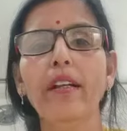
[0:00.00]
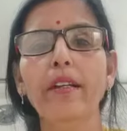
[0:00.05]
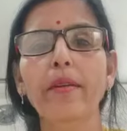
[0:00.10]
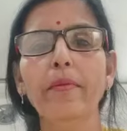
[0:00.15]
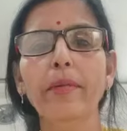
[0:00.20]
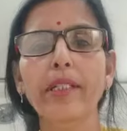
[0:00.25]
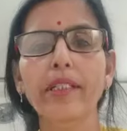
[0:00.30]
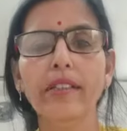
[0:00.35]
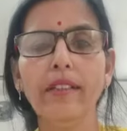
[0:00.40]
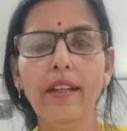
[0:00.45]

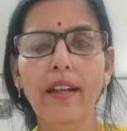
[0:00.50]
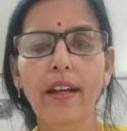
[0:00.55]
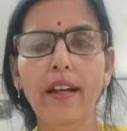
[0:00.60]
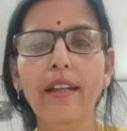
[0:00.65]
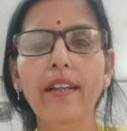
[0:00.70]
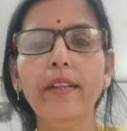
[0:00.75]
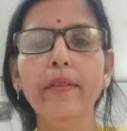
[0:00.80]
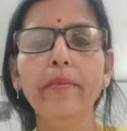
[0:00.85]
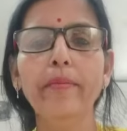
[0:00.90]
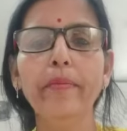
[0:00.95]

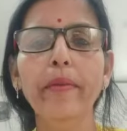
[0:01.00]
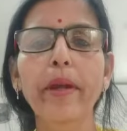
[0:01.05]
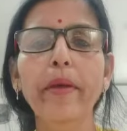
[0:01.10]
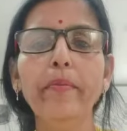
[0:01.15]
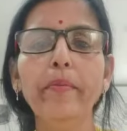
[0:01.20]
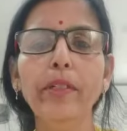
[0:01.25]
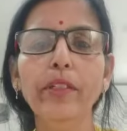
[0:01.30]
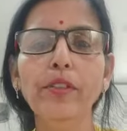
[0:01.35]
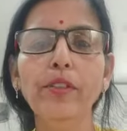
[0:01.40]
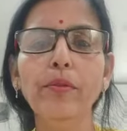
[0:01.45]
नमस्कार मैं
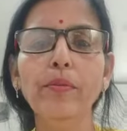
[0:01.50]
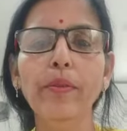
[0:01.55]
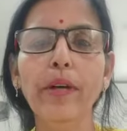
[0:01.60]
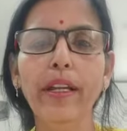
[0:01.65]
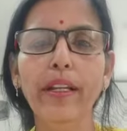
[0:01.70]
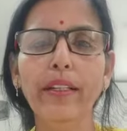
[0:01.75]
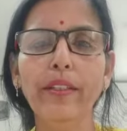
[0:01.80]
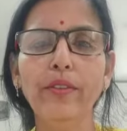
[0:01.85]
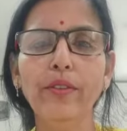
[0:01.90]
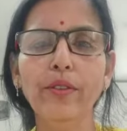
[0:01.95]
मंजू
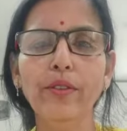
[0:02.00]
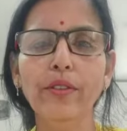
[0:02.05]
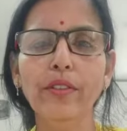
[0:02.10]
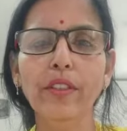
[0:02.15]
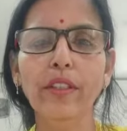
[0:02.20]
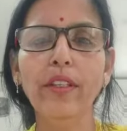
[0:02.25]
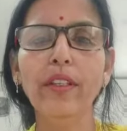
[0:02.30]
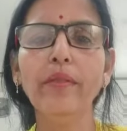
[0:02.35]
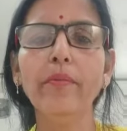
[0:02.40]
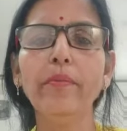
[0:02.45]
पारिक
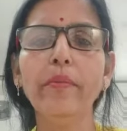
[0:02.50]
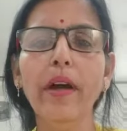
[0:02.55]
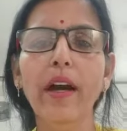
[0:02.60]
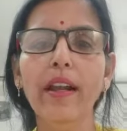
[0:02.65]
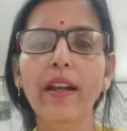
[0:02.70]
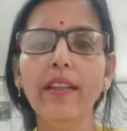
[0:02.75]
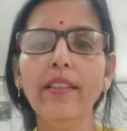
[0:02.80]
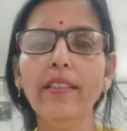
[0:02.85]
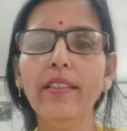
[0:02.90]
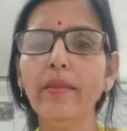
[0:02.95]
जोशी
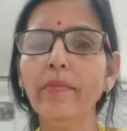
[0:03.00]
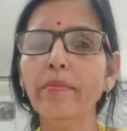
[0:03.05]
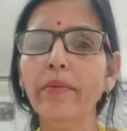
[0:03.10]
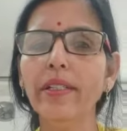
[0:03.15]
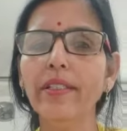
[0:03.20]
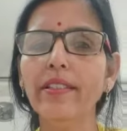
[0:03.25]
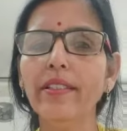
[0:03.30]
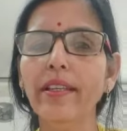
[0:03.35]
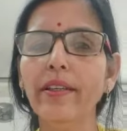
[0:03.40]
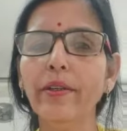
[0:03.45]
भारत
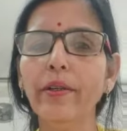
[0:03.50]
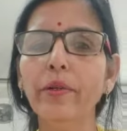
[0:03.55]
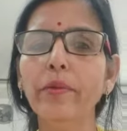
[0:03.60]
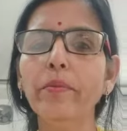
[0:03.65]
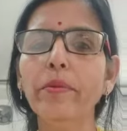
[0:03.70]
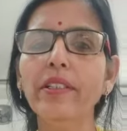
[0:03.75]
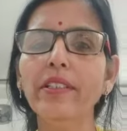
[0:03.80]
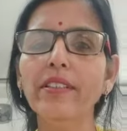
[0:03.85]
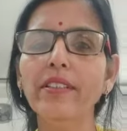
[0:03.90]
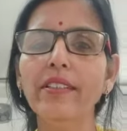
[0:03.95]
तिब्बत सहयोग
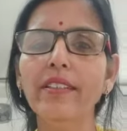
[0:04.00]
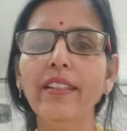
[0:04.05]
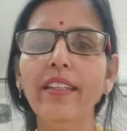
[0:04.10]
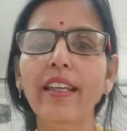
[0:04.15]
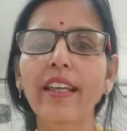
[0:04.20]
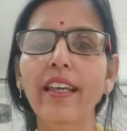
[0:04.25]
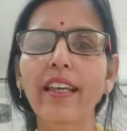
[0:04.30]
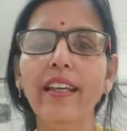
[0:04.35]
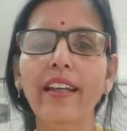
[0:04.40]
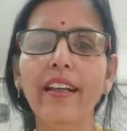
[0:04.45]
मंच की
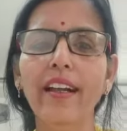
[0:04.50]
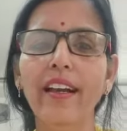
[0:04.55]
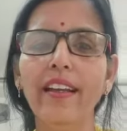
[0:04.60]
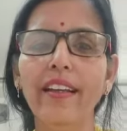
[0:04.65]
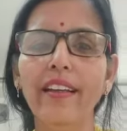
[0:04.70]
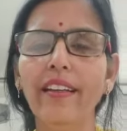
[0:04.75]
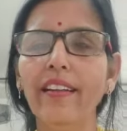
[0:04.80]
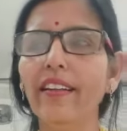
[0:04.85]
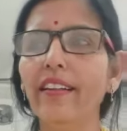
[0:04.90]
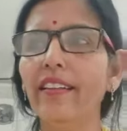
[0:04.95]
एक
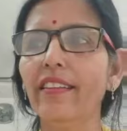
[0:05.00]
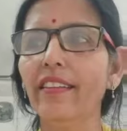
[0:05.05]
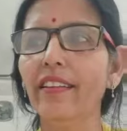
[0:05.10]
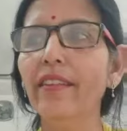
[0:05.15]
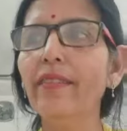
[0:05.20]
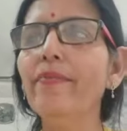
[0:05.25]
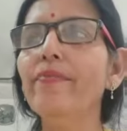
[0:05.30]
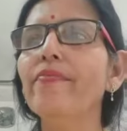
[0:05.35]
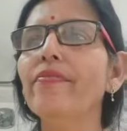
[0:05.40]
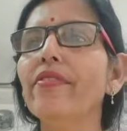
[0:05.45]
कार्यकर्ता
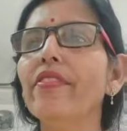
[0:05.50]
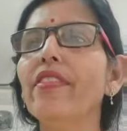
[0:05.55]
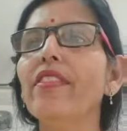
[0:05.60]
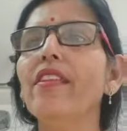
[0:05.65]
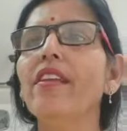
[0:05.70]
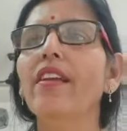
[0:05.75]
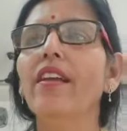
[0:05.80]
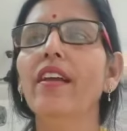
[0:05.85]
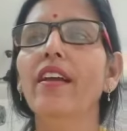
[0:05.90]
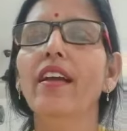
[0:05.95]

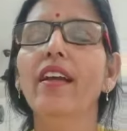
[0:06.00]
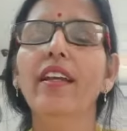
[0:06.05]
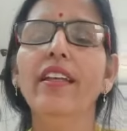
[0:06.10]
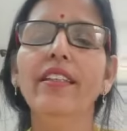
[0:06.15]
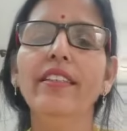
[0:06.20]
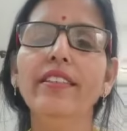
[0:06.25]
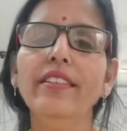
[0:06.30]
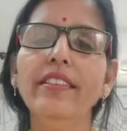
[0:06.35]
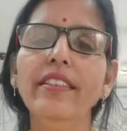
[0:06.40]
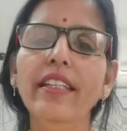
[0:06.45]

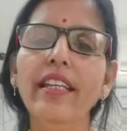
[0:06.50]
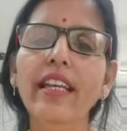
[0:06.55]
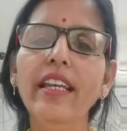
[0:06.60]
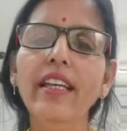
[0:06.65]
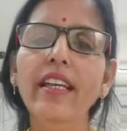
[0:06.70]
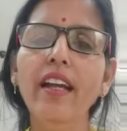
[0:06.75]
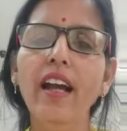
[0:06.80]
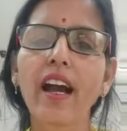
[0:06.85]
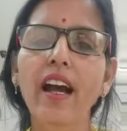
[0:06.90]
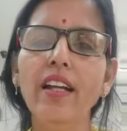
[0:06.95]

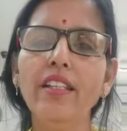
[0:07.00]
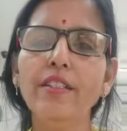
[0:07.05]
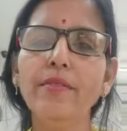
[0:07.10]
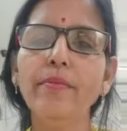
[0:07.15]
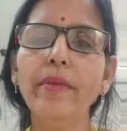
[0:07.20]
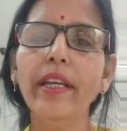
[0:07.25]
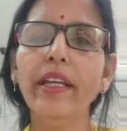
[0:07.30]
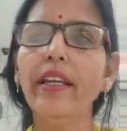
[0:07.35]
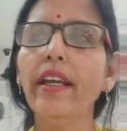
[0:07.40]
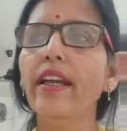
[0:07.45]
ये आज
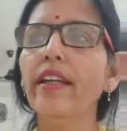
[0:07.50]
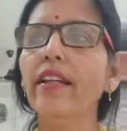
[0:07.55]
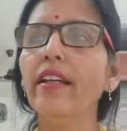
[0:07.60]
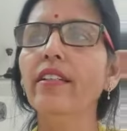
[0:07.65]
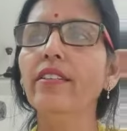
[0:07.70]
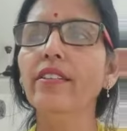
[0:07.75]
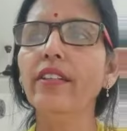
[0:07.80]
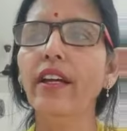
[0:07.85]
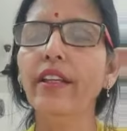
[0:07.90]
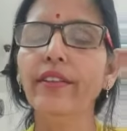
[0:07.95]
मैं
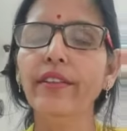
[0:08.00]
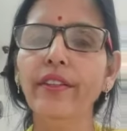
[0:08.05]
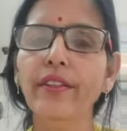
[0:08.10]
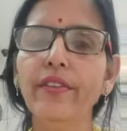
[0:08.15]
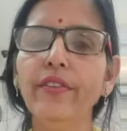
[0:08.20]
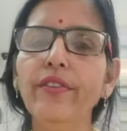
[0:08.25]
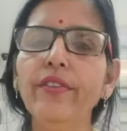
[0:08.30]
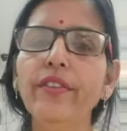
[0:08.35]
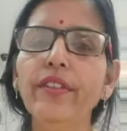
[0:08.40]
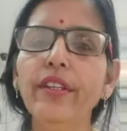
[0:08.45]
कहना चाहती
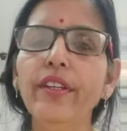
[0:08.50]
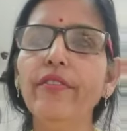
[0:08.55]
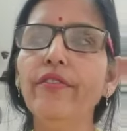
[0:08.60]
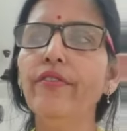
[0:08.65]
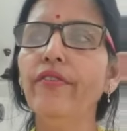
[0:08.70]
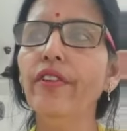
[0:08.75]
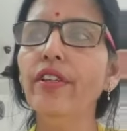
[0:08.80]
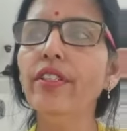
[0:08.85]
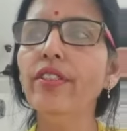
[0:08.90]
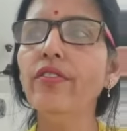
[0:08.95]
हूँ कि
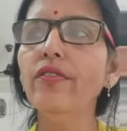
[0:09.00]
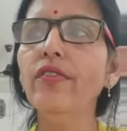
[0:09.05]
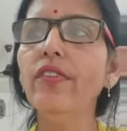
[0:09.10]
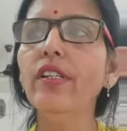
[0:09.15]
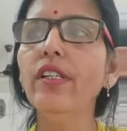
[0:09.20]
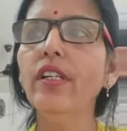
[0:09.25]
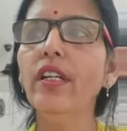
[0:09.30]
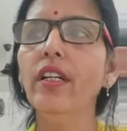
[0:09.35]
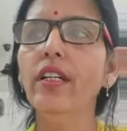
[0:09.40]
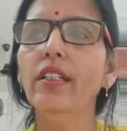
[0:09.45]
विश्व
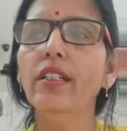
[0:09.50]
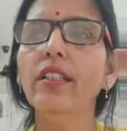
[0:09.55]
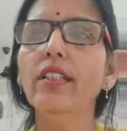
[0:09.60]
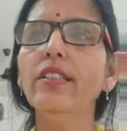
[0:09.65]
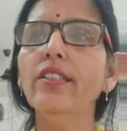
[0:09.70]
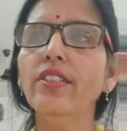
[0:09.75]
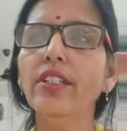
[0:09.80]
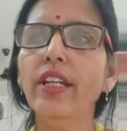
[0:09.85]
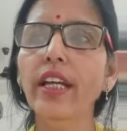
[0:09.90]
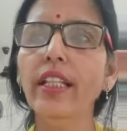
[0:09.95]
की
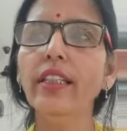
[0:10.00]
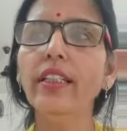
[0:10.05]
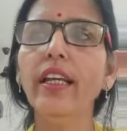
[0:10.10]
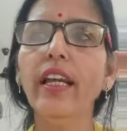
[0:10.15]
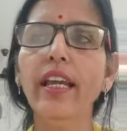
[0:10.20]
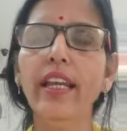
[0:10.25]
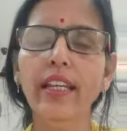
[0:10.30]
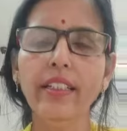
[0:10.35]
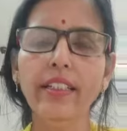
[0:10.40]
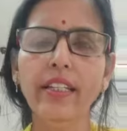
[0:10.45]
छत
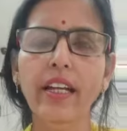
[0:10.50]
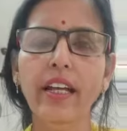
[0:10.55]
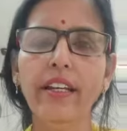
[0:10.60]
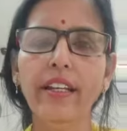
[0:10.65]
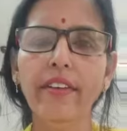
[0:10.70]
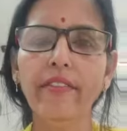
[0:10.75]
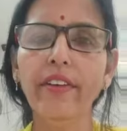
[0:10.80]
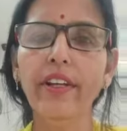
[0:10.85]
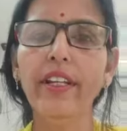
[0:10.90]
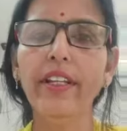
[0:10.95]
कहे
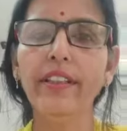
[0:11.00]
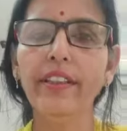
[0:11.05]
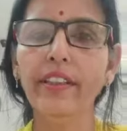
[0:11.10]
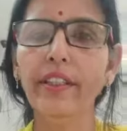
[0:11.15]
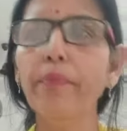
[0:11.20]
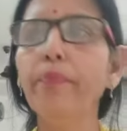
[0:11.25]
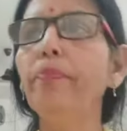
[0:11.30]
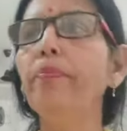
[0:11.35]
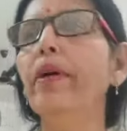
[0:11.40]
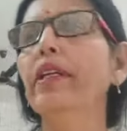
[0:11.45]
जाने वाले
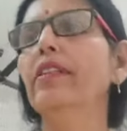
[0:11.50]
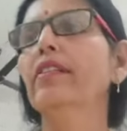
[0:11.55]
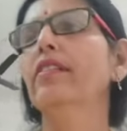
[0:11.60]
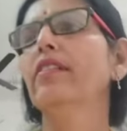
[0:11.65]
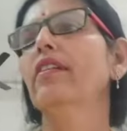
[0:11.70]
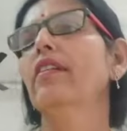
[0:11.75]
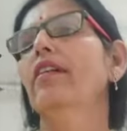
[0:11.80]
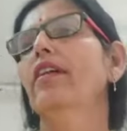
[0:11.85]
तिब्बत